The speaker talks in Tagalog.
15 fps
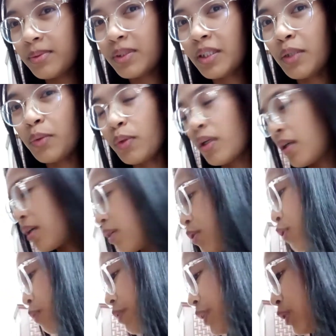Sana walang
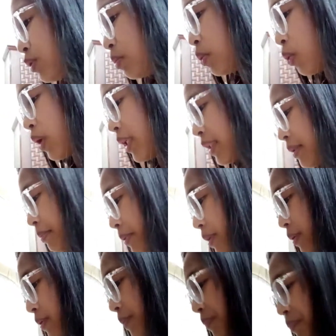hangover to bukas.
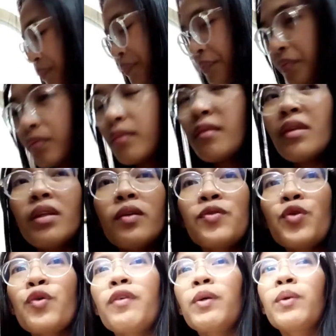
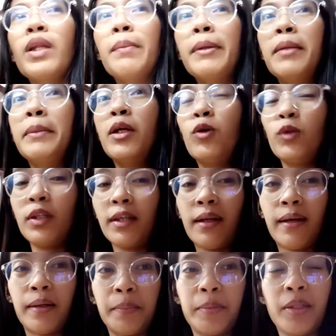so far, wala pa naman akong
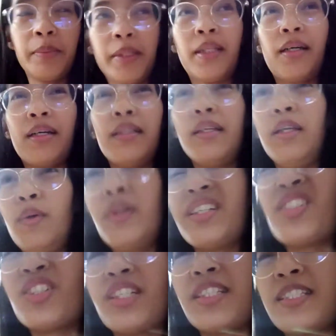nararamdaman. Nakadalawang
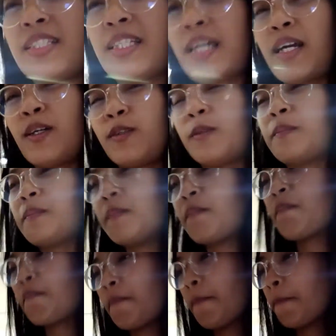shots na ako.
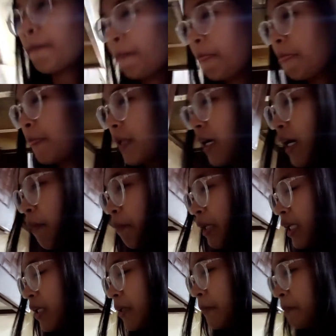Kami.
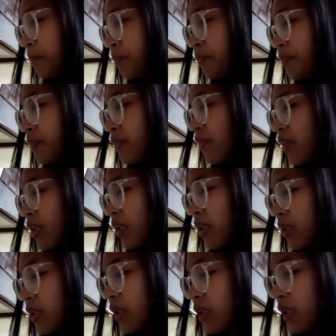
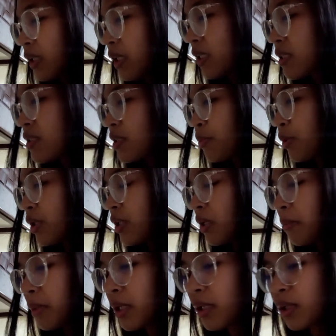Hindi kasi siya
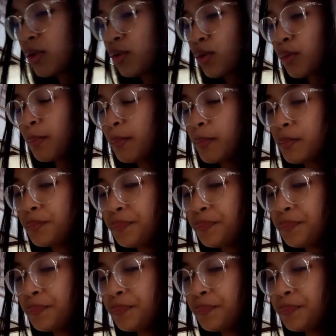pwedeng mag-inom